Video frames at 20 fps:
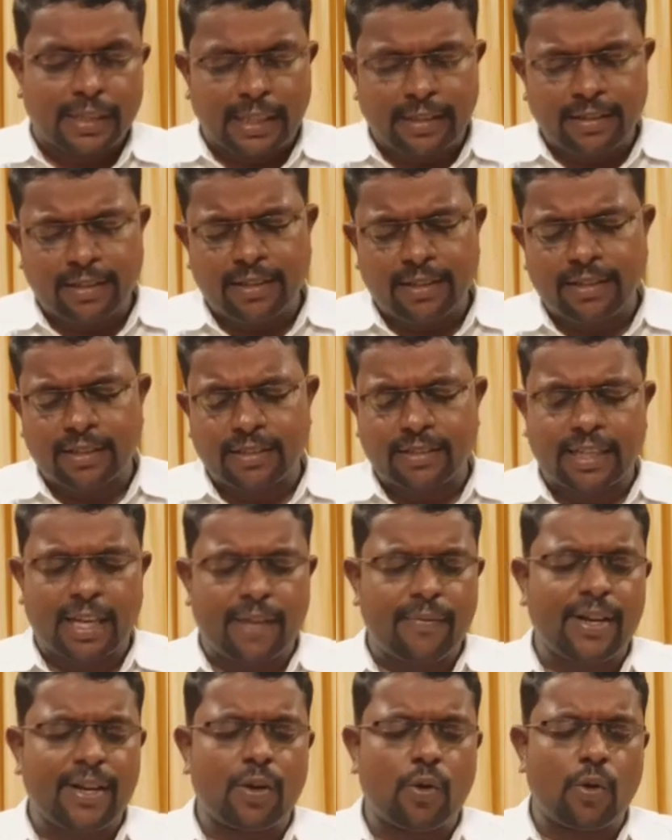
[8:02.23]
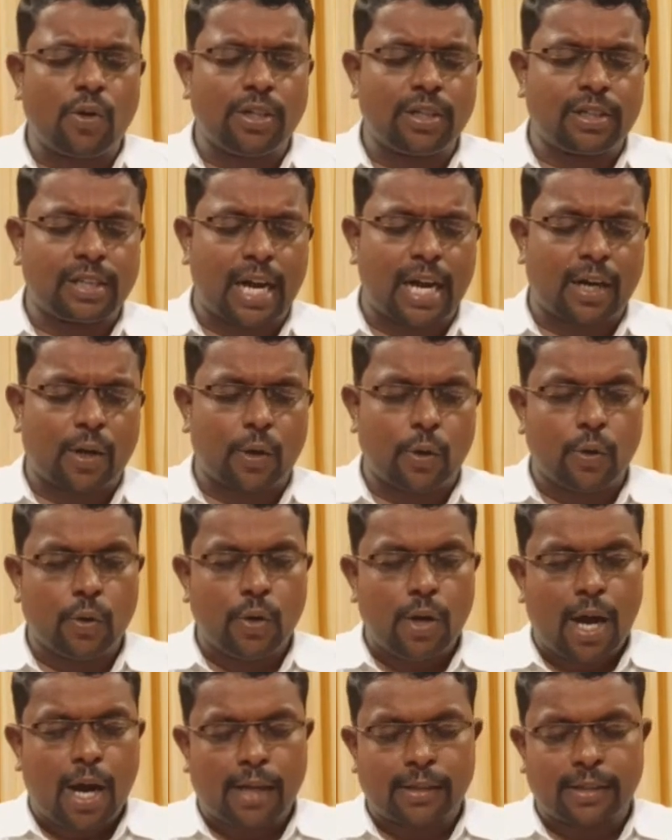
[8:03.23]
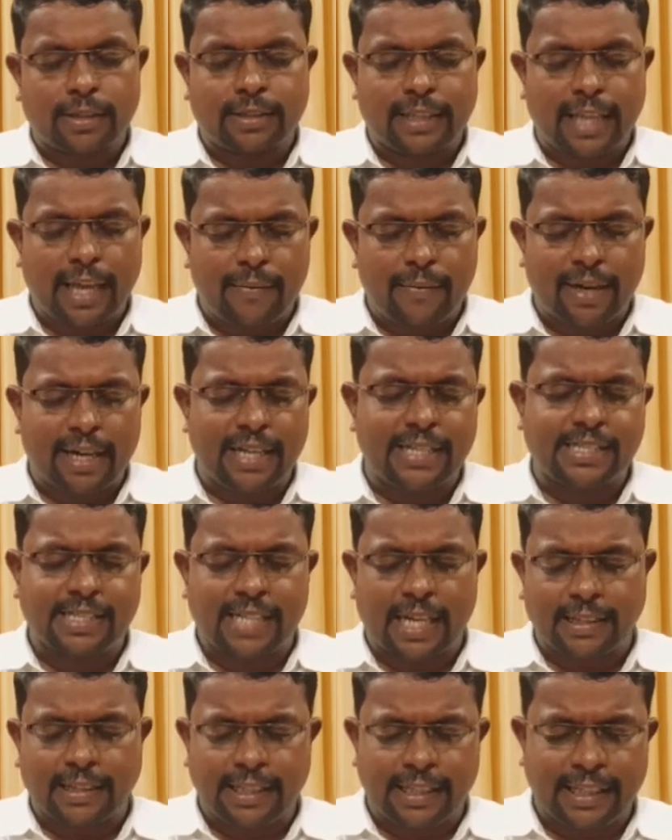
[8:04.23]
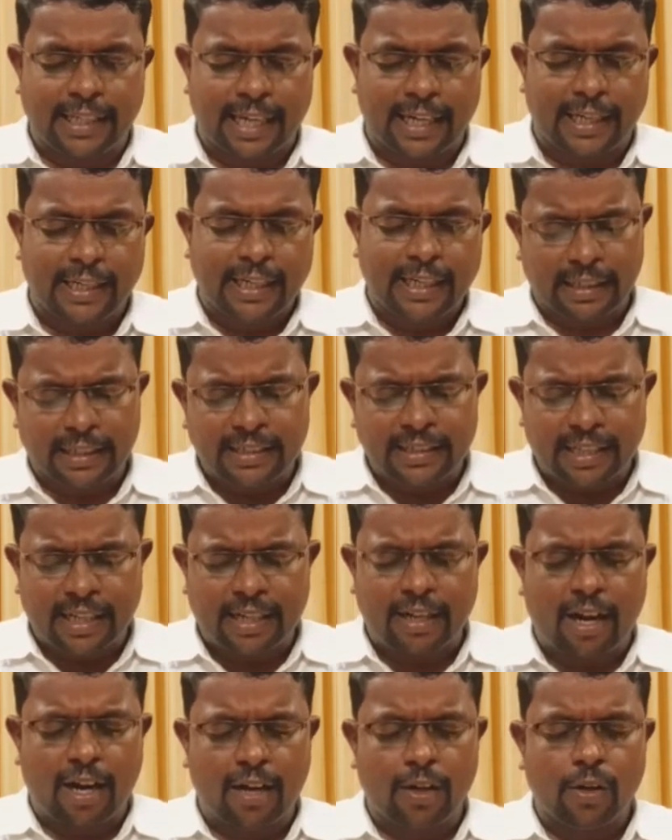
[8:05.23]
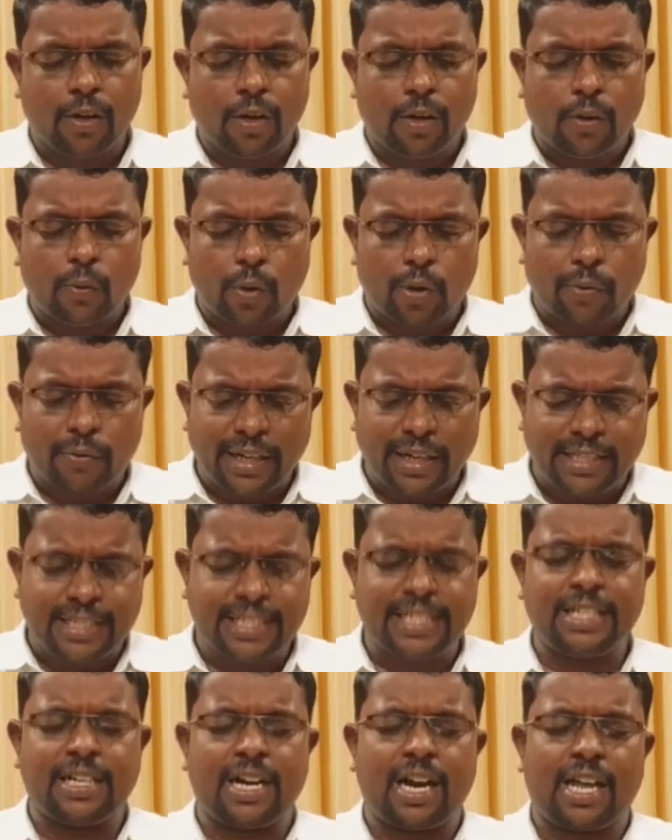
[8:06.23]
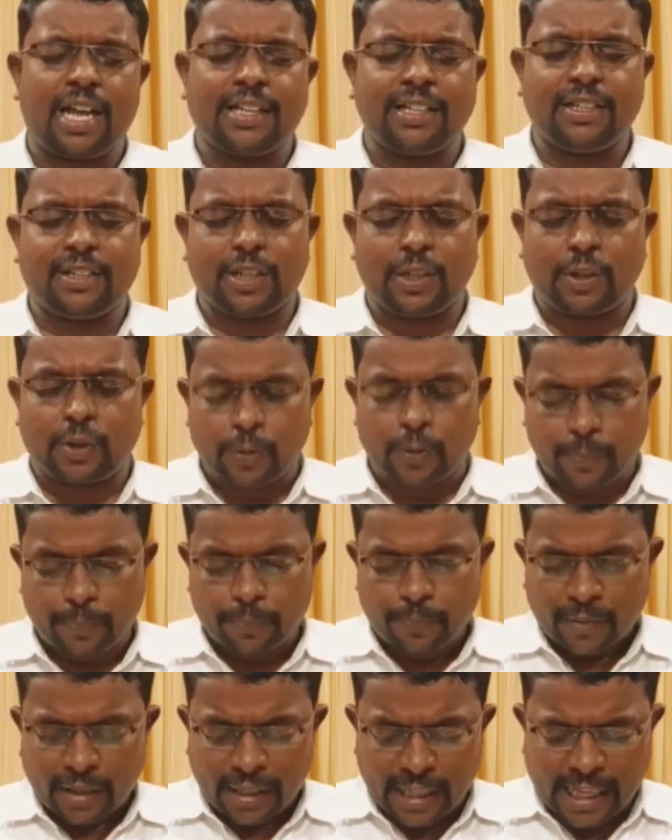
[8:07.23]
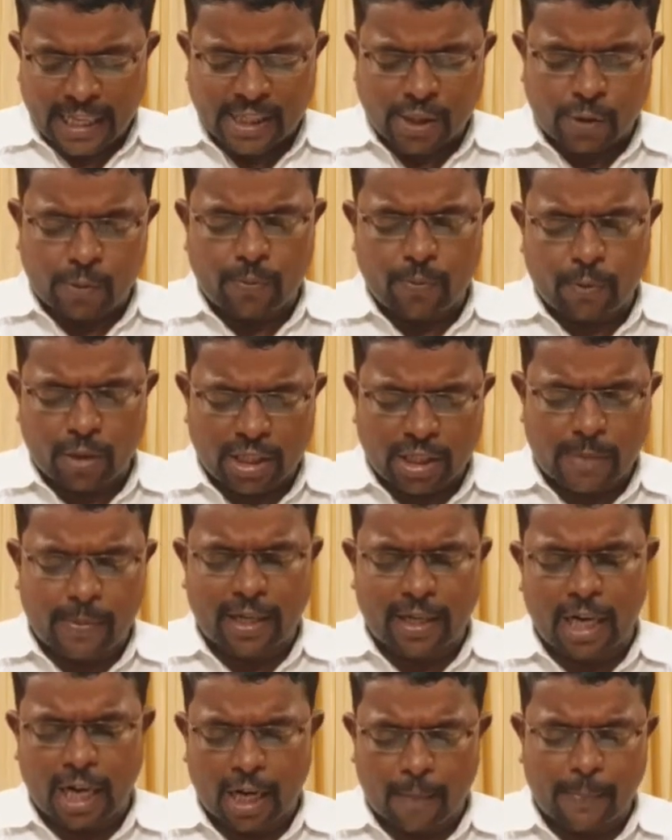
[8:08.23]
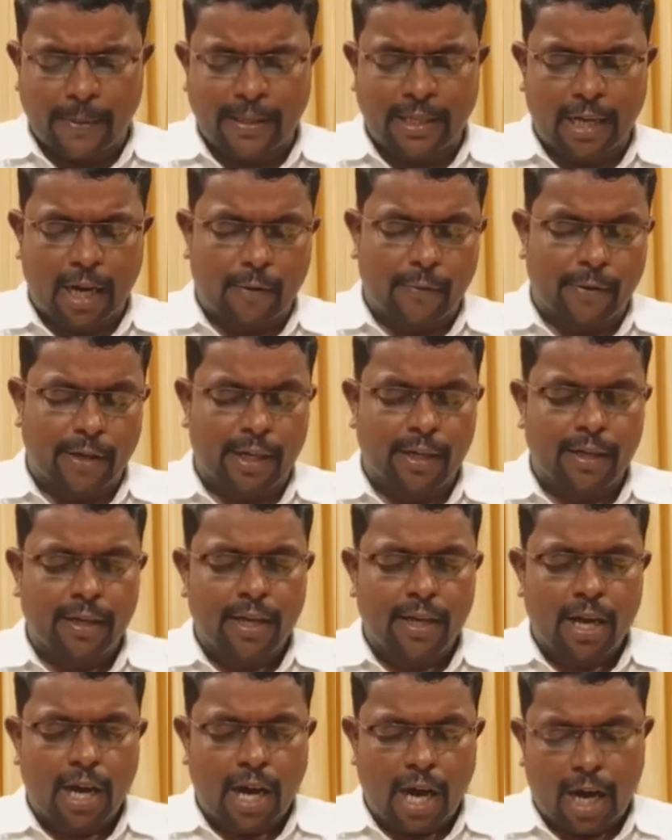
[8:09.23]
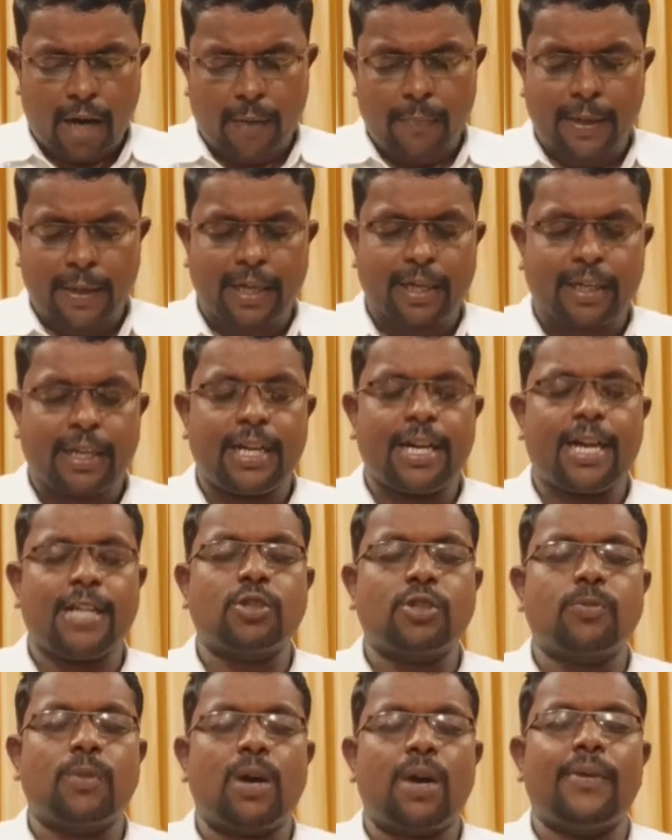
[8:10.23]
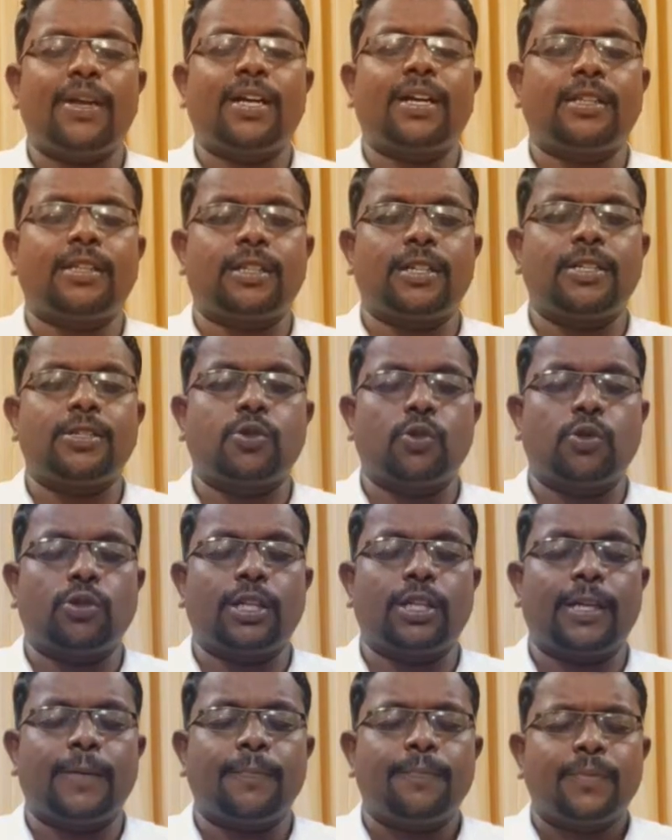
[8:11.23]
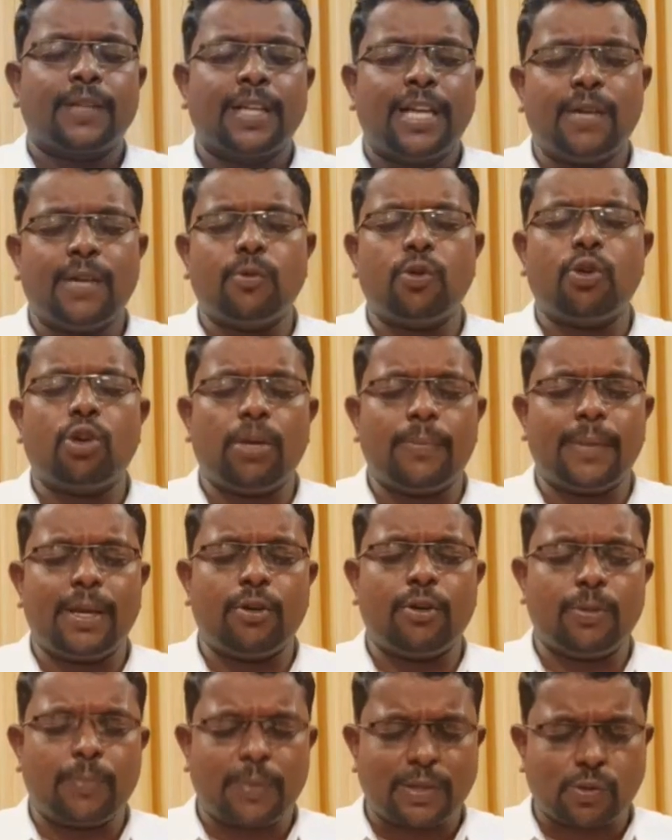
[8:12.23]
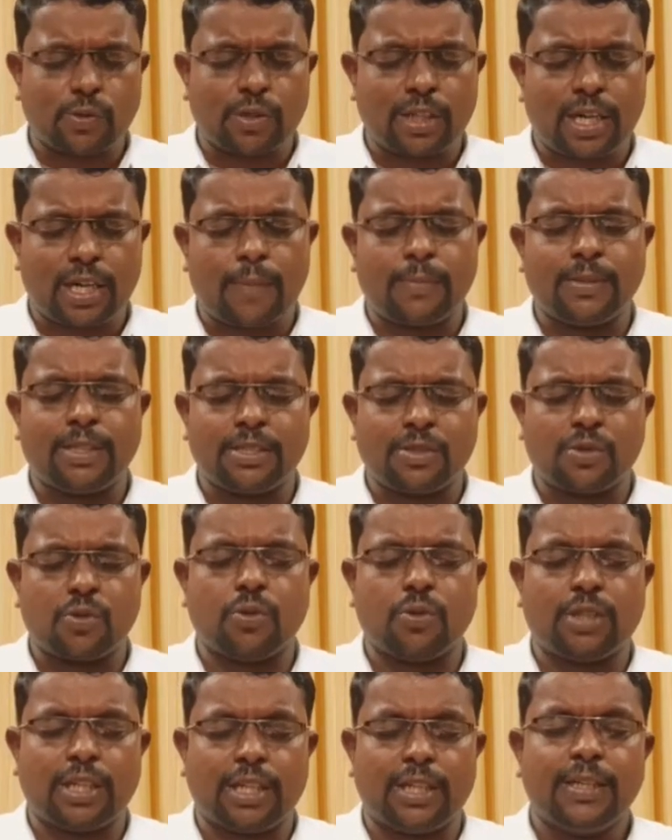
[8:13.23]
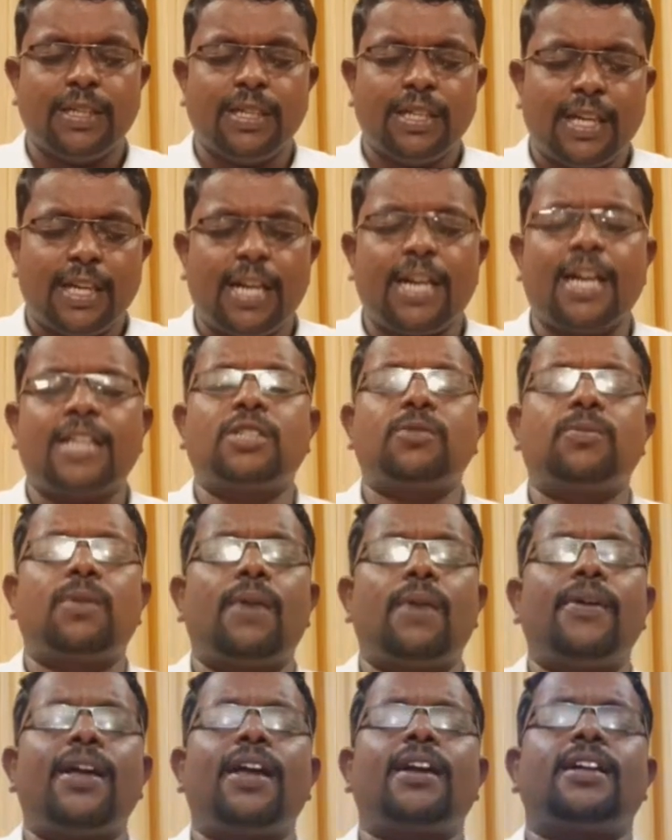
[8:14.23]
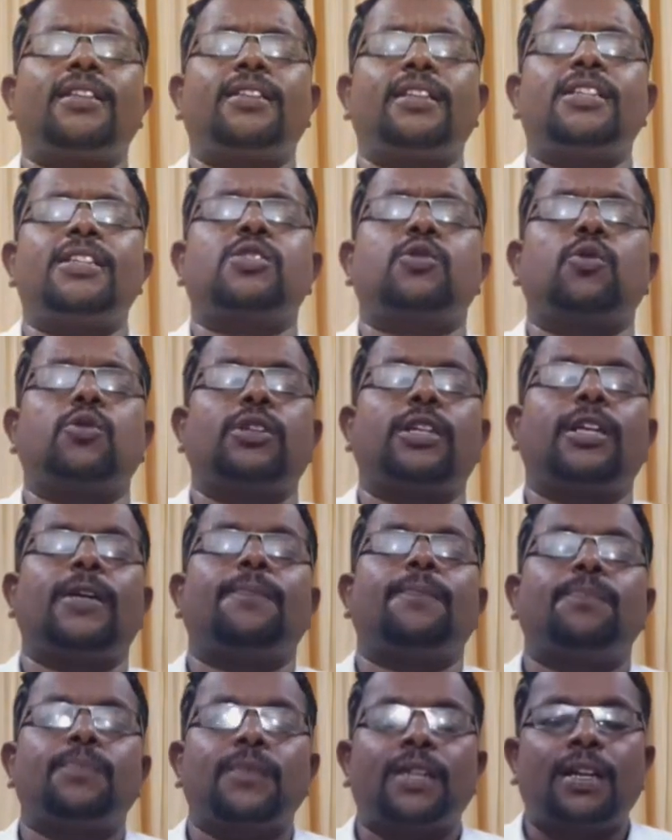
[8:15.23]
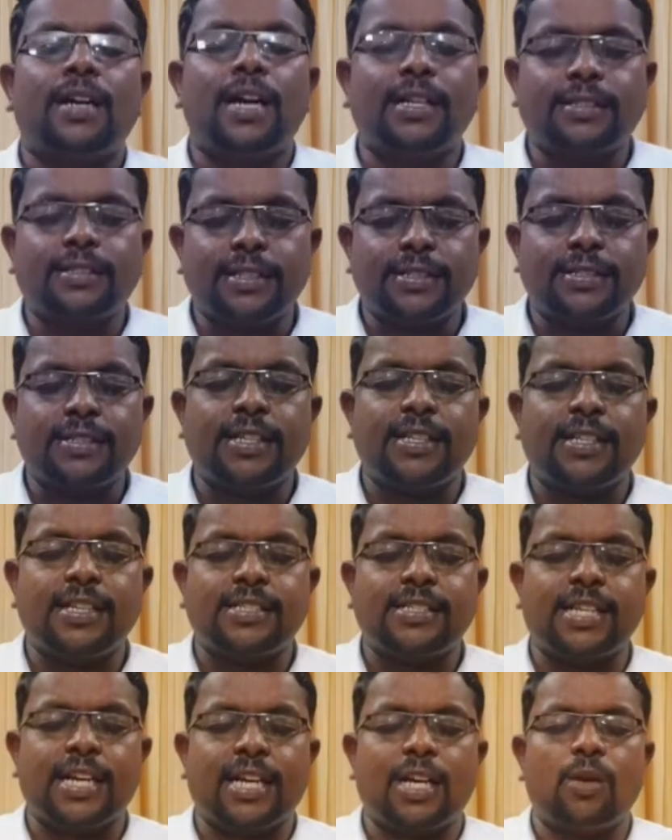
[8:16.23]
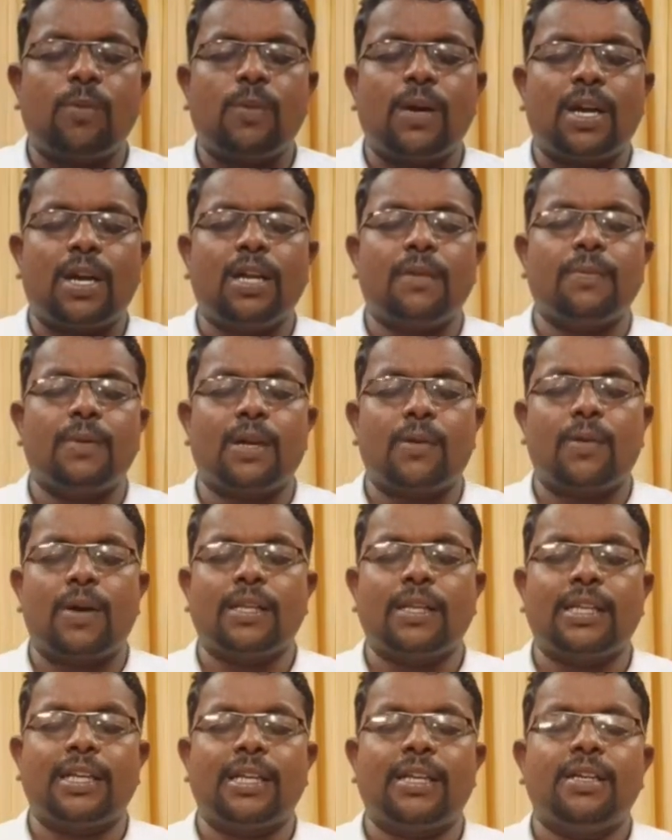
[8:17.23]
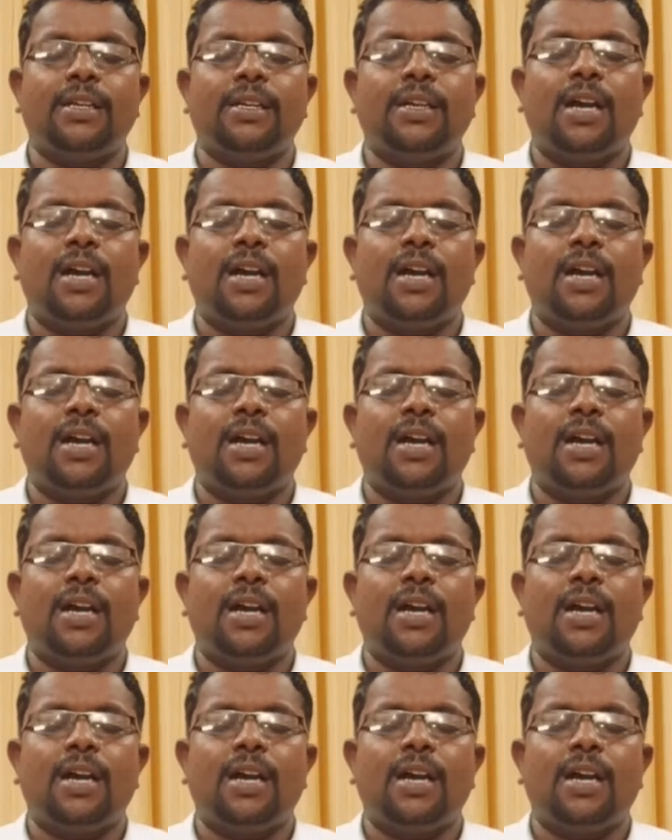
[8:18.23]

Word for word: எந்தெந்த தேவைகளோடு இருக்கிறார்களோ அந்த தேவைகளை சந்திங்க இந்த நாள் ஒரு வெற்றி நாளாக இருக்கட்டும் இயேசுவின் மூலம் ஜெபங்க நல்ல பிதாவே ஆமை என் ஆத்துமாவே கத்தரை ஸ்தோதிரி என் மேலுடைய பசுத்த நாமத்து ஸ்தோதிரி என் ஆத்துமாவே கத்தரை ஸ்தோதிரி கத்த செய்த சகல உபகனை மறவாதே